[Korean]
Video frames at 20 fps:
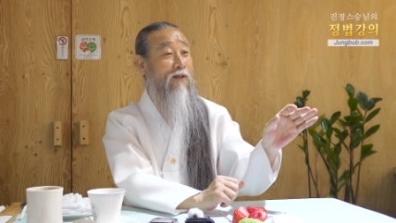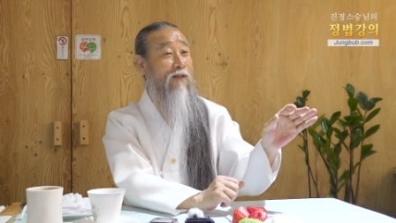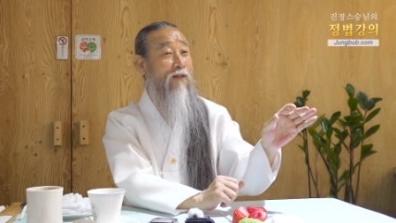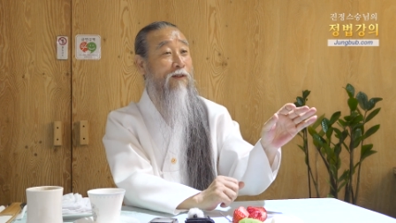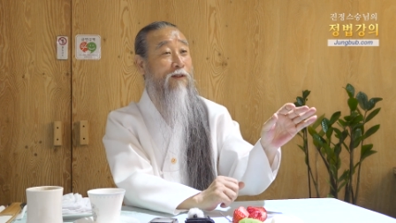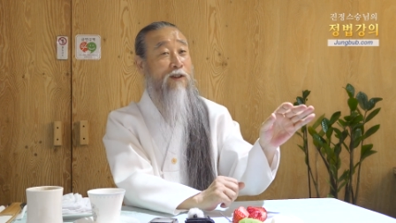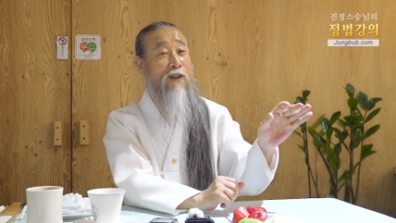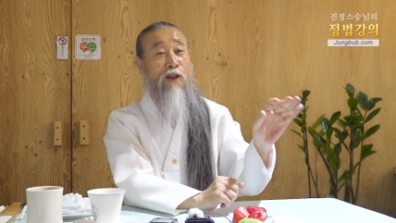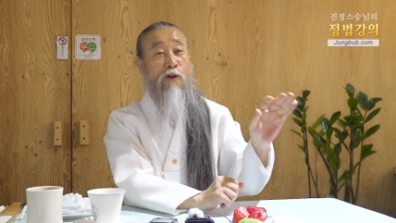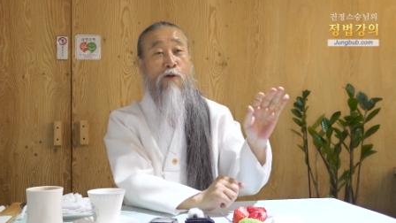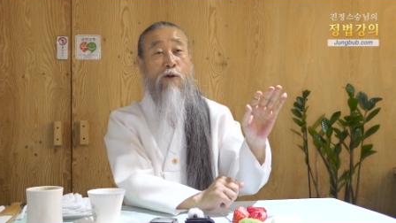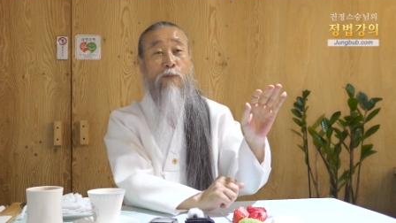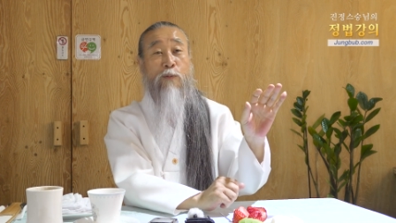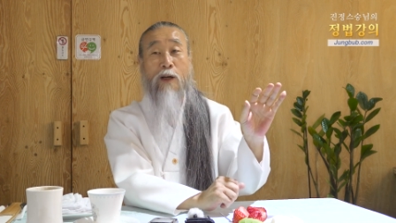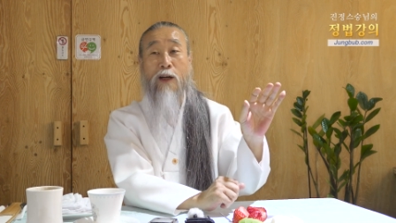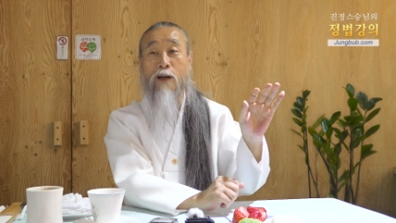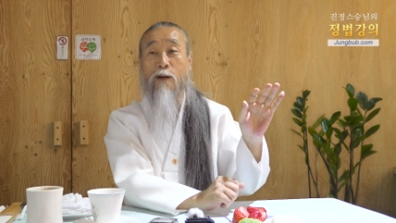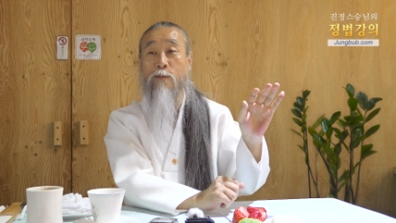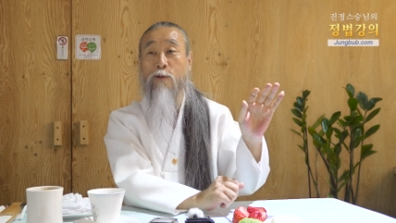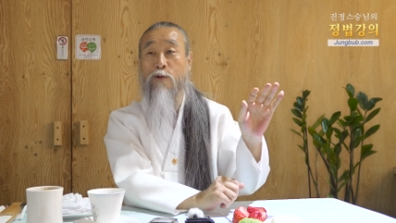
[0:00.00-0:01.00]
뭐
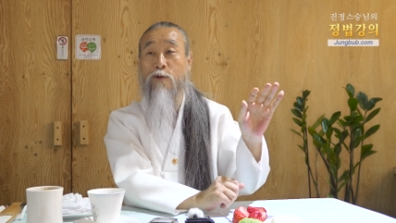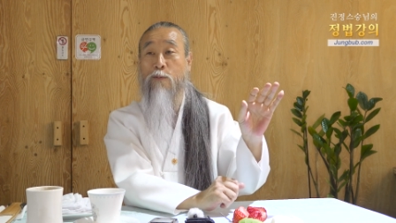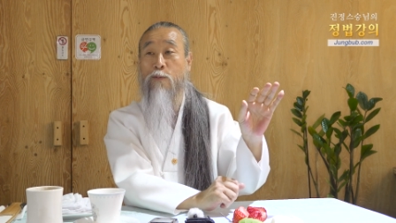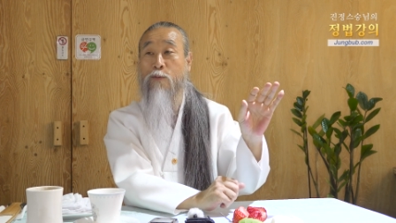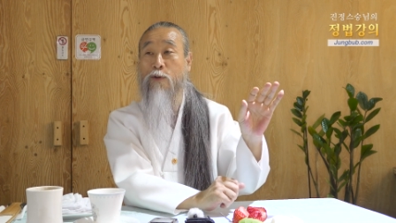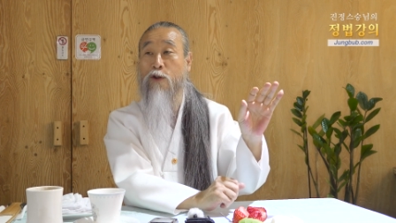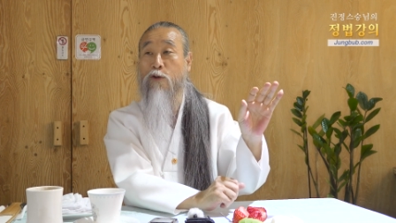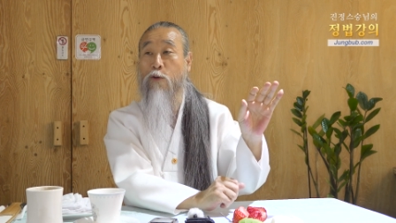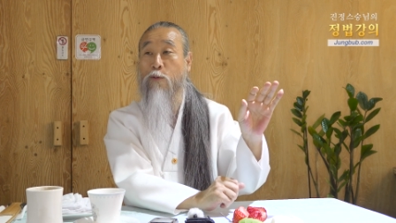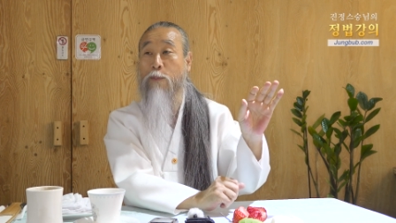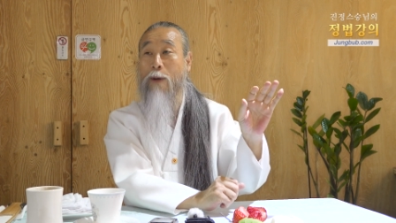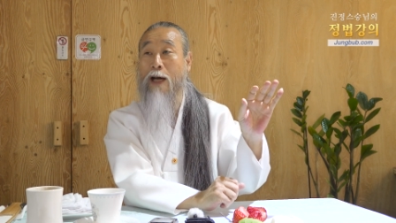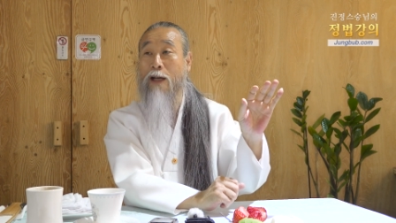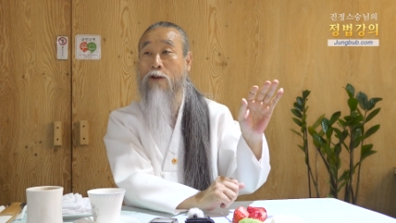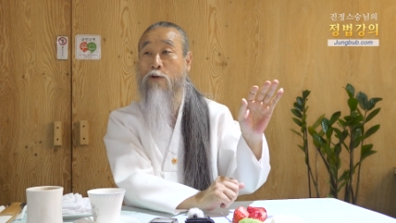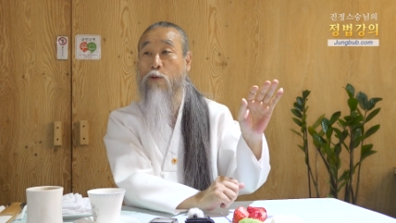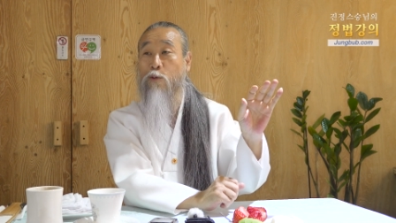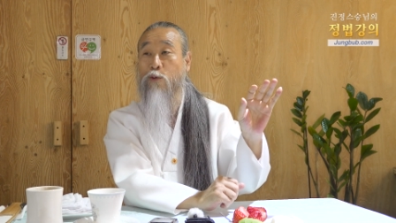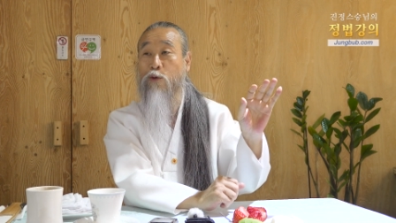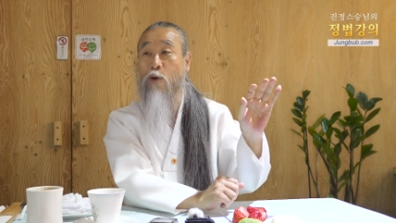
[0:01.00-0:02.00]
뒷굽딱 하면 좀 또
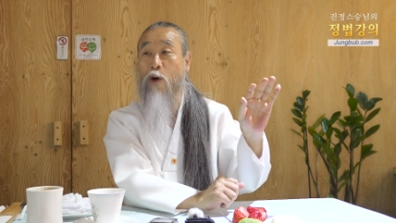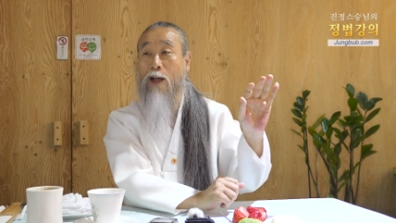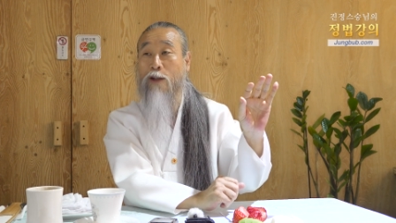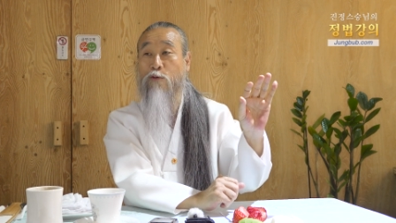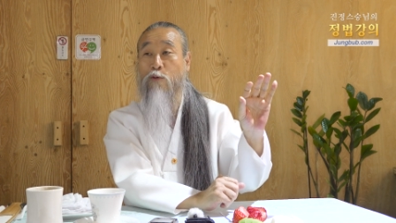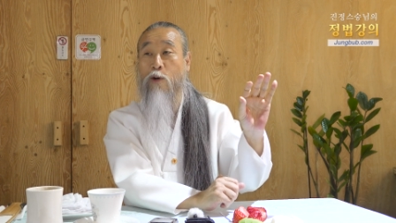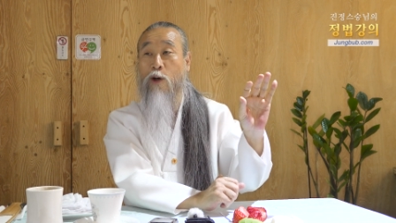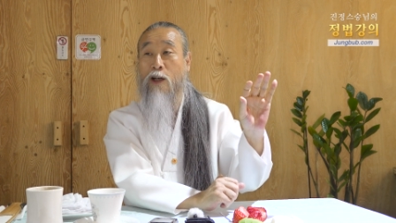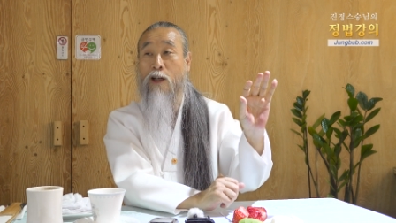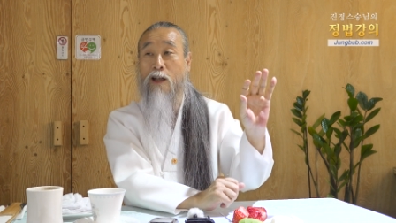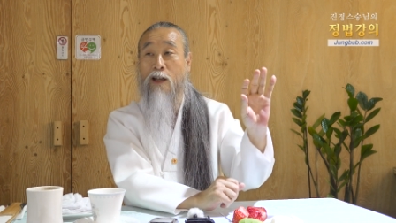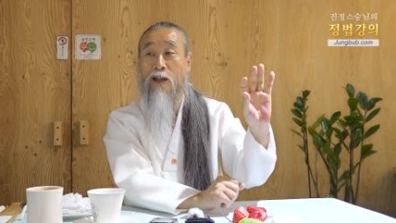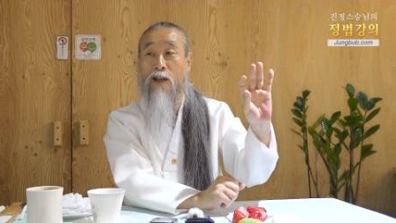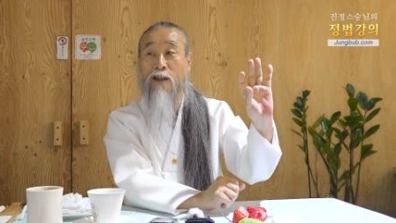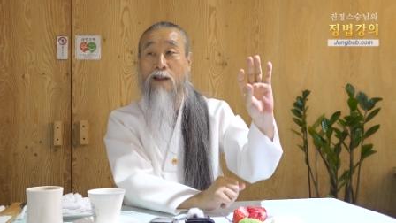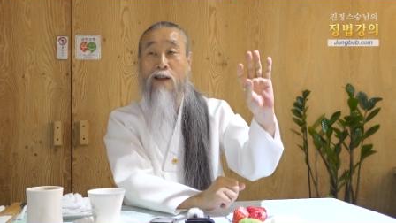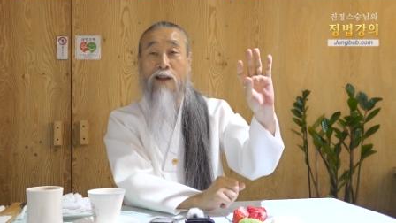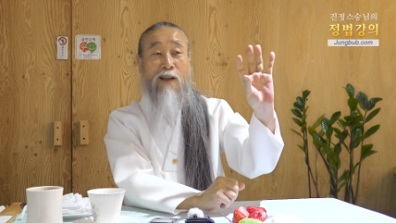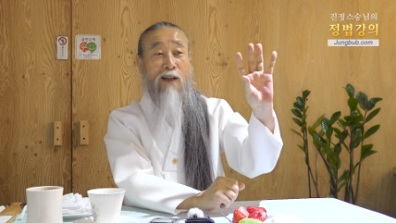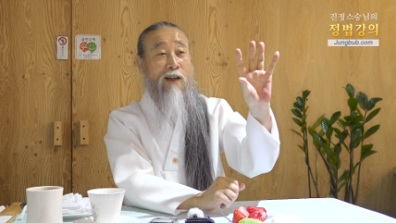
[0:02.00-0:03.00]
말이 또 또 안 통할라나?